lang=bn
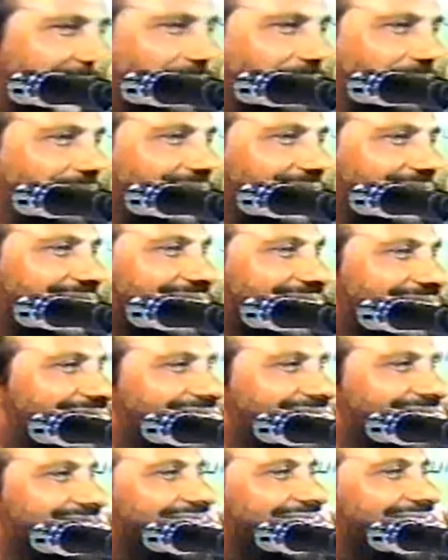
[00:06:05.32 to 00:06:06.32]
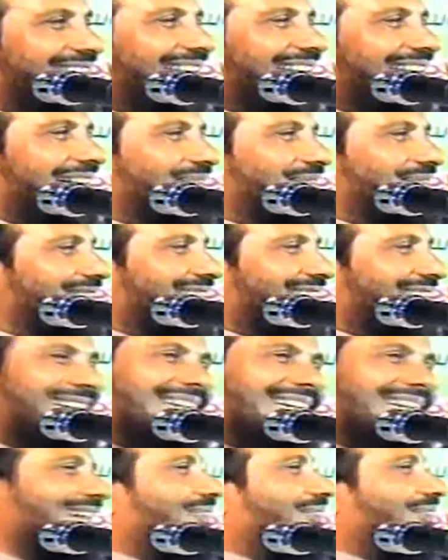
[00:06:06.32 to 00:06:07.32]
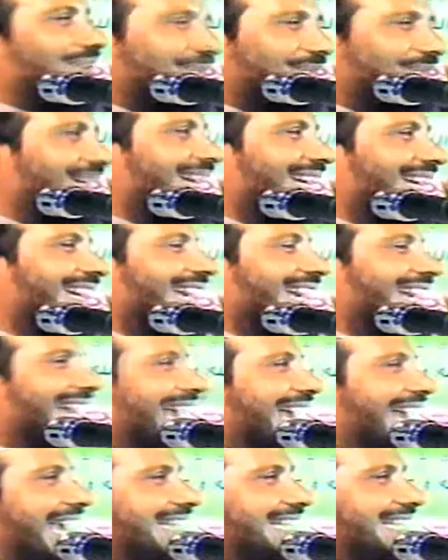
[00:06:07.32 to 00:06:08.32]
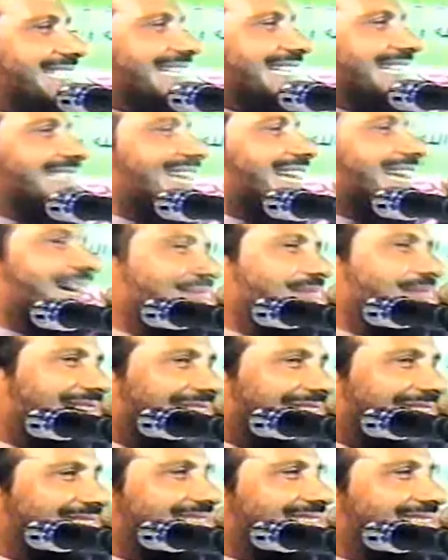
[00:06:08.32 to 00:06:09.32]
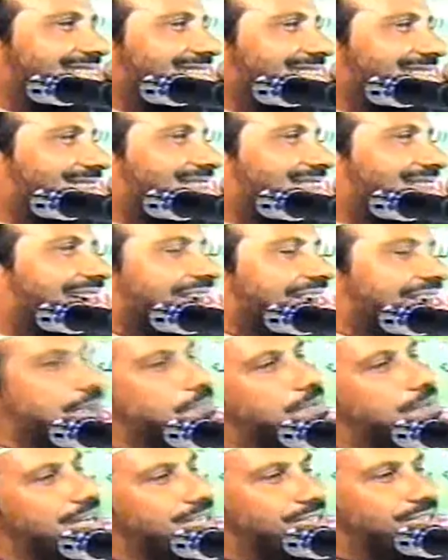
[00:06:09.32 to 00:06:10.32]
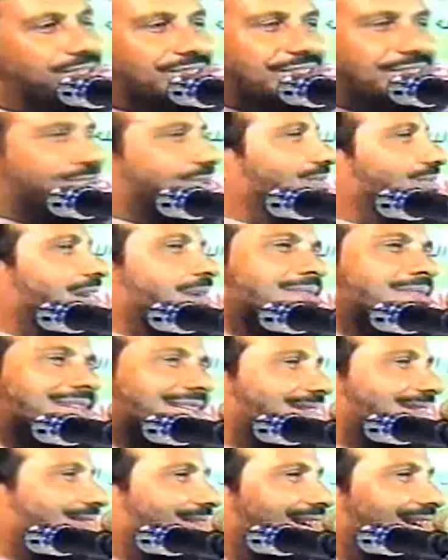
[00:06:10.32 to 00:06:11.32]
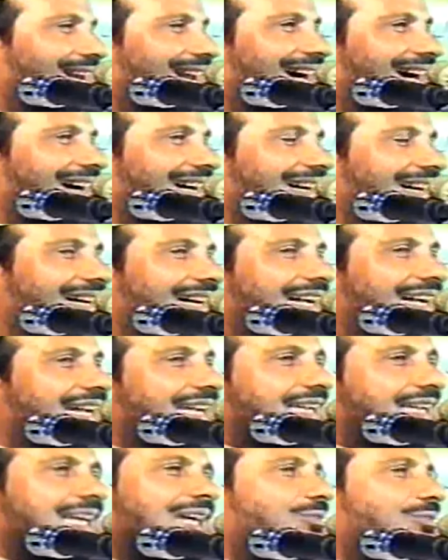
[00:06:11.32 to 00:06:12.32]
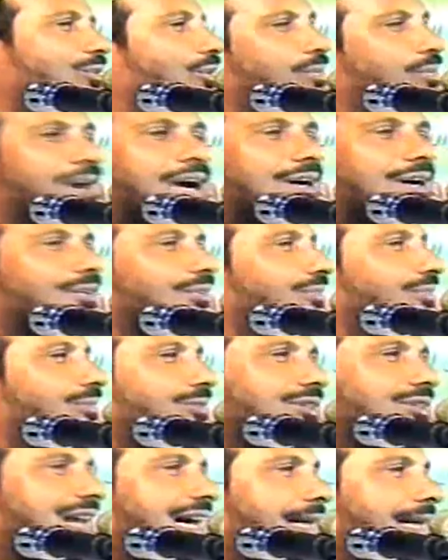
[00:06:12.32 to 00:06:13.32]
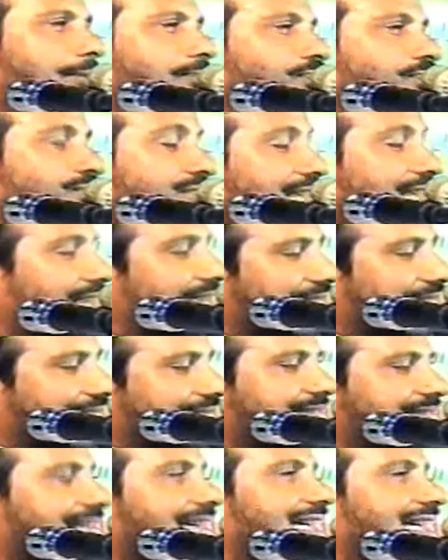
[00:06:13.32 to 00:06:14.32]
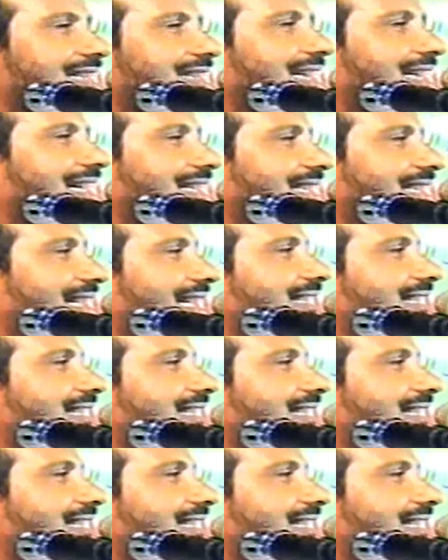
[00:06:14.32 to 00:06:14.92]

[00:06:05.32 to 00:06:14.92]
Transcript: সাহেব তাহলে আমাকে কি করবে এই চিন্তায় আমি কান্দতেছি খোদা এই বেজ যদি তুমি আমাকে করলা কি করবে এখন খোদা কানতে কানতে কানতে